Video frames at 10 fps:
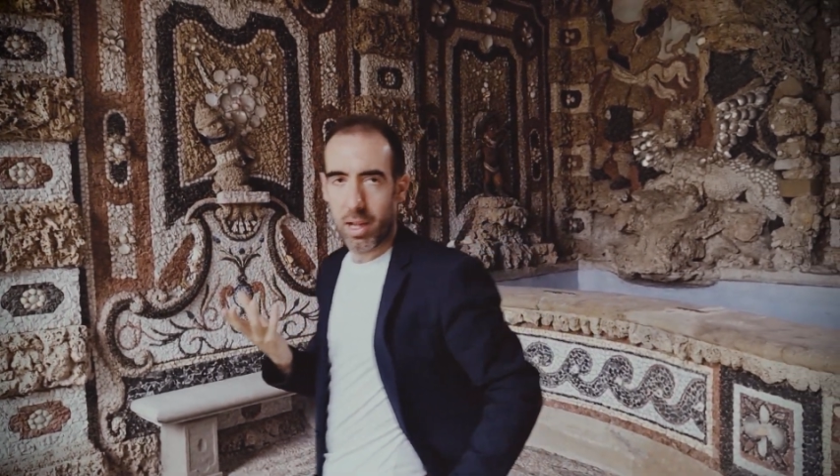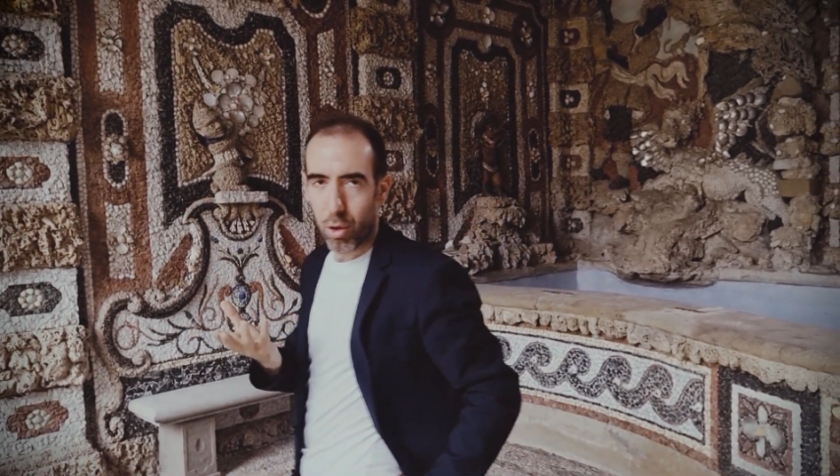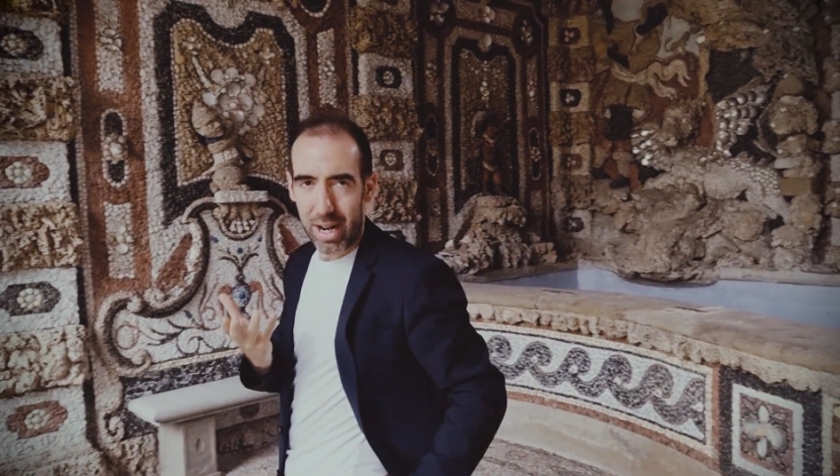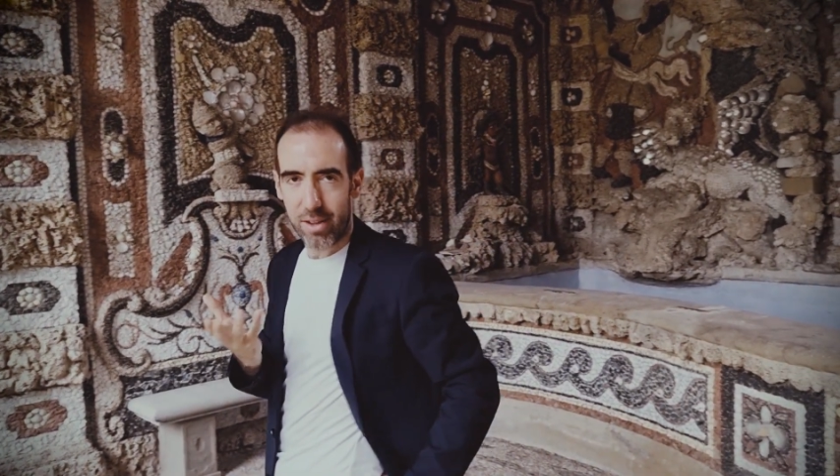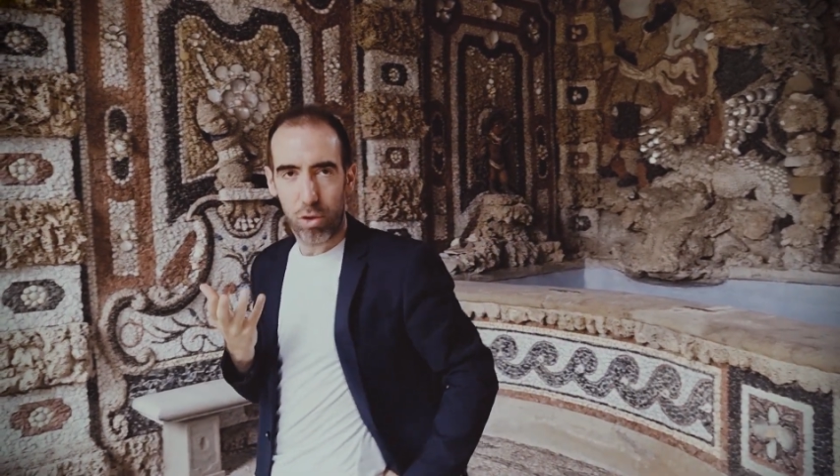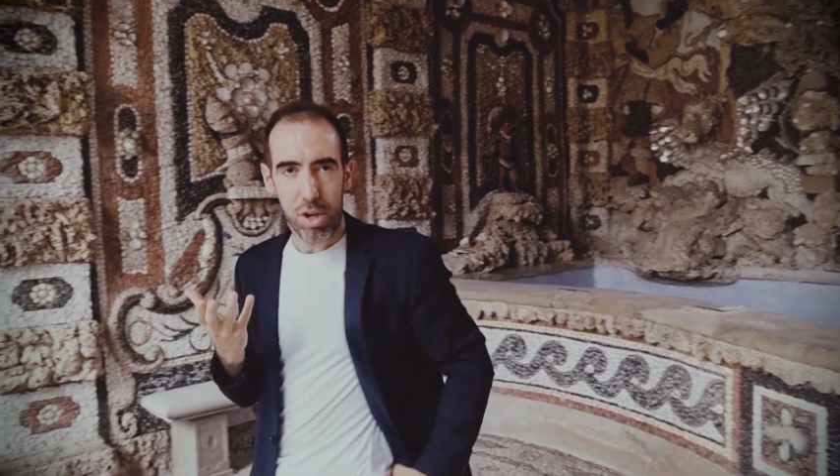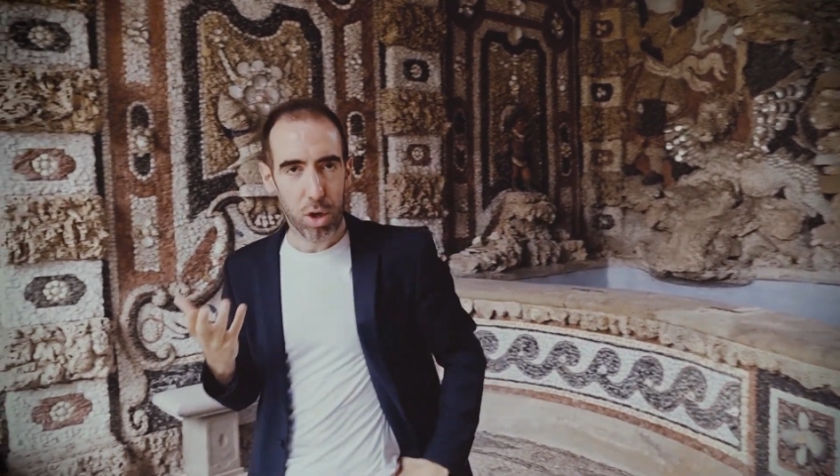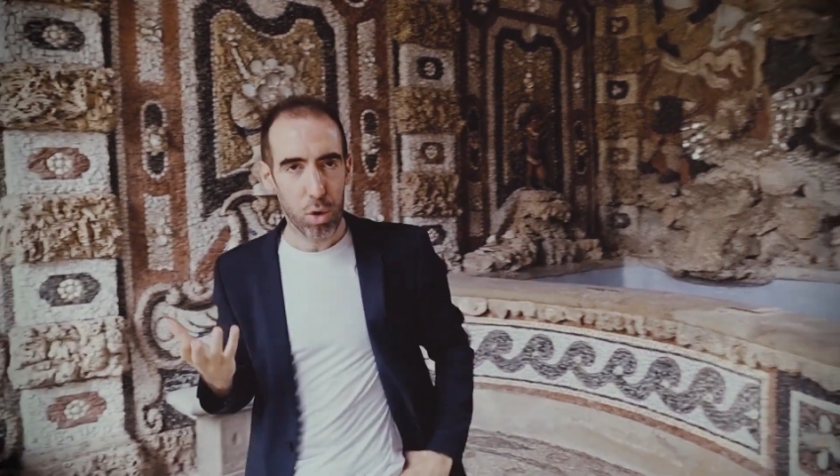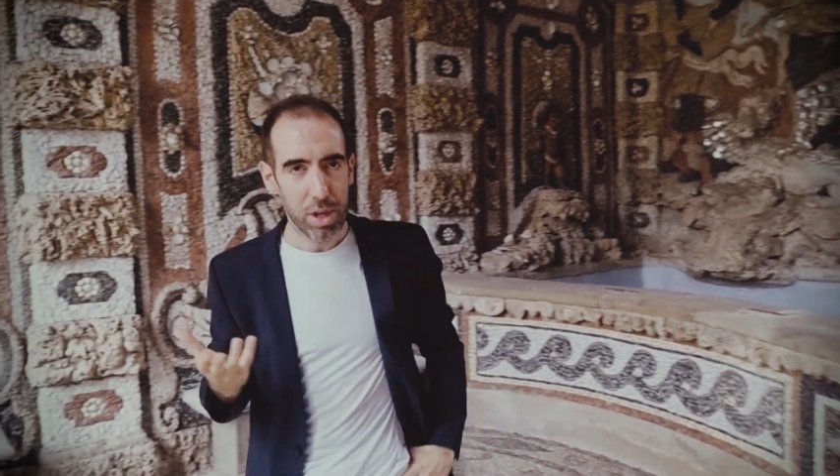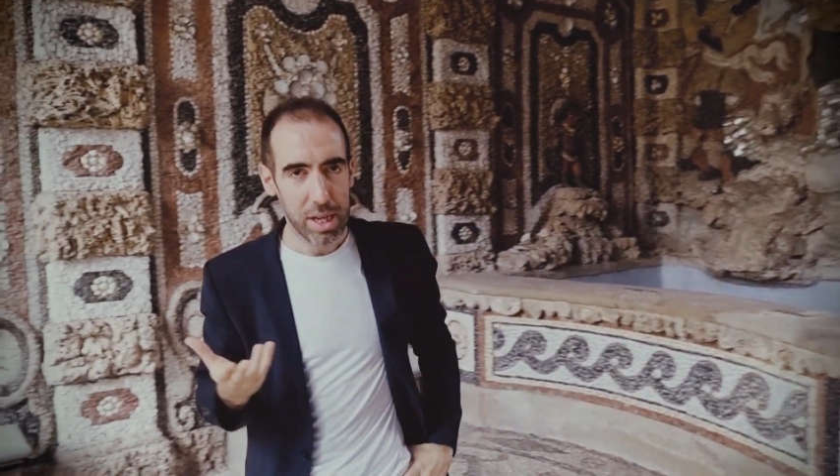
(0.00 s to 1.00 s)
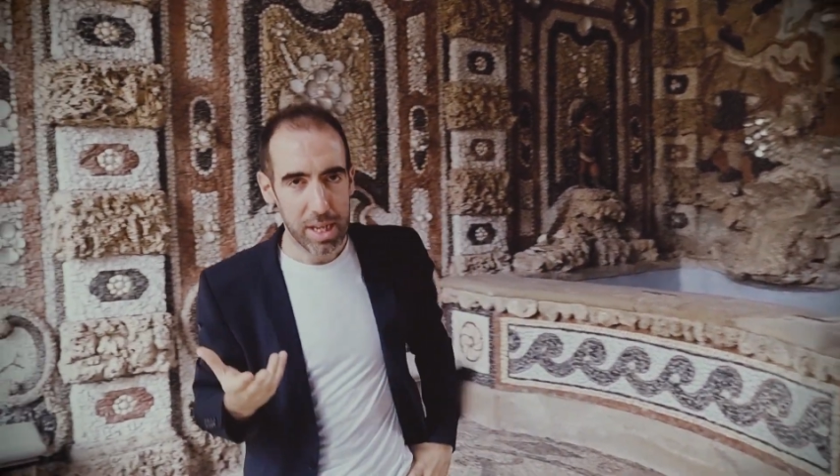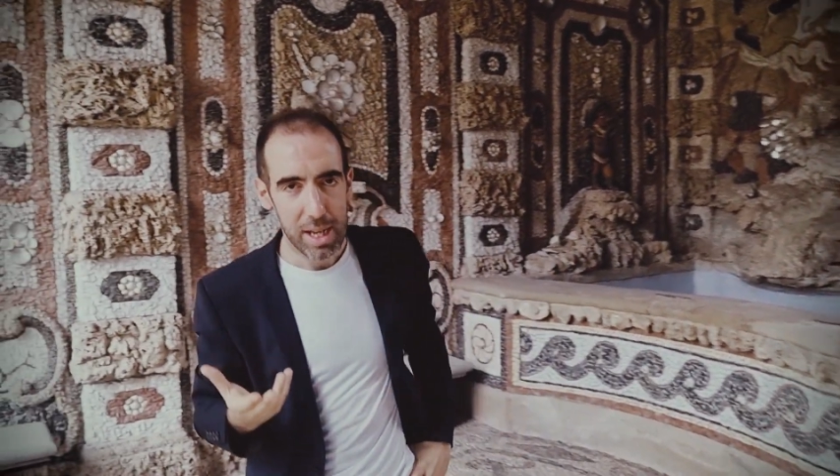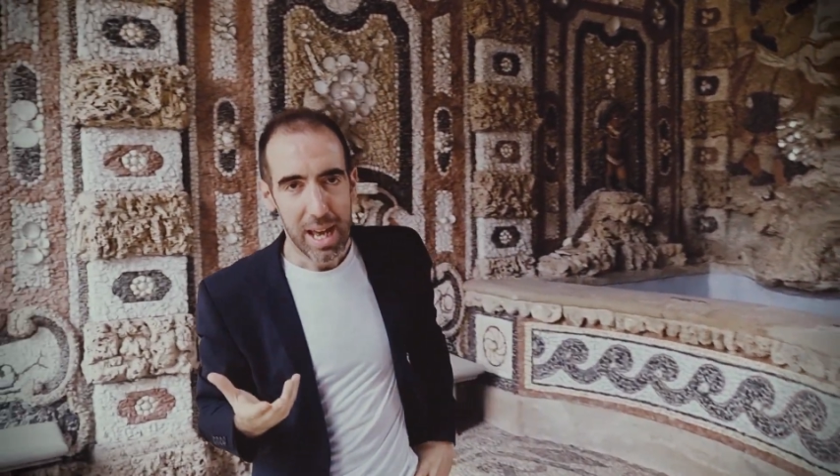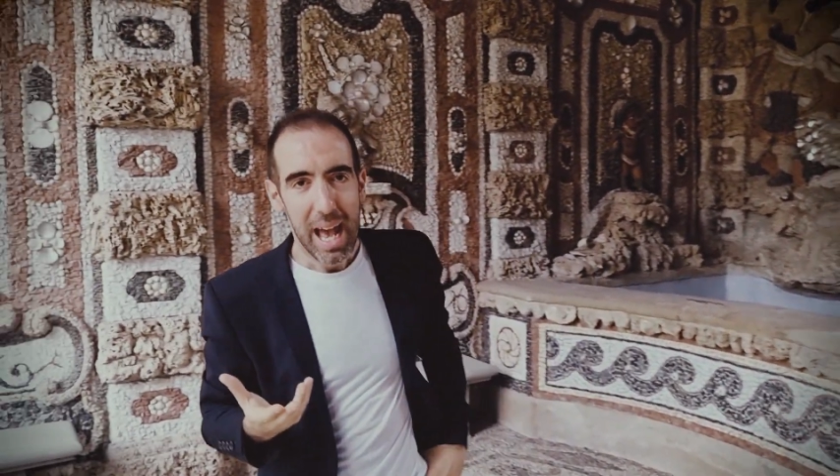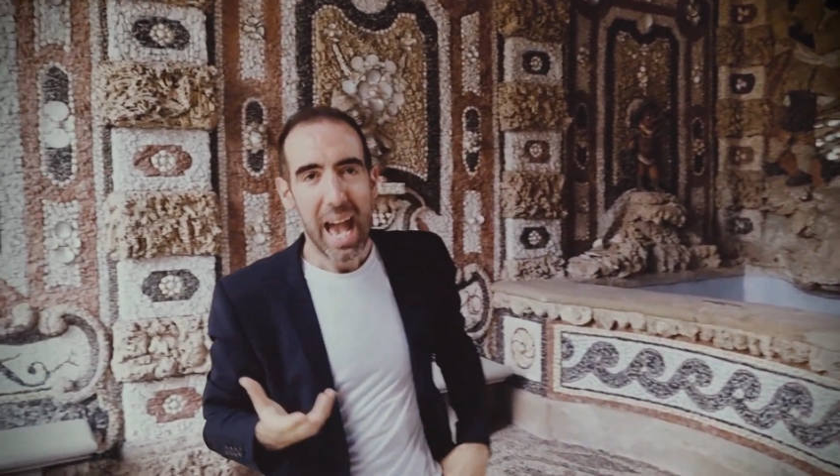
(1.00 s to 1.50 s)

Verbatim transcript: Lorenzo Niccolini,